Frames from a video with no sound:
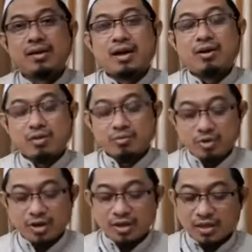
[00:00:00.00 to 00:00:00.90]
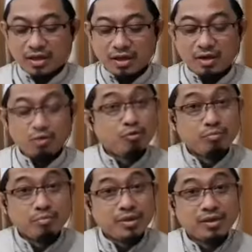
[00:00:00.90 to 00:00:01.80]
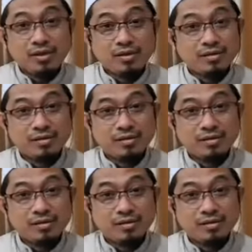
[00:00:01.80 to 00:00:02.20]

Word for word: Kalau kemudian dikatakan ummi,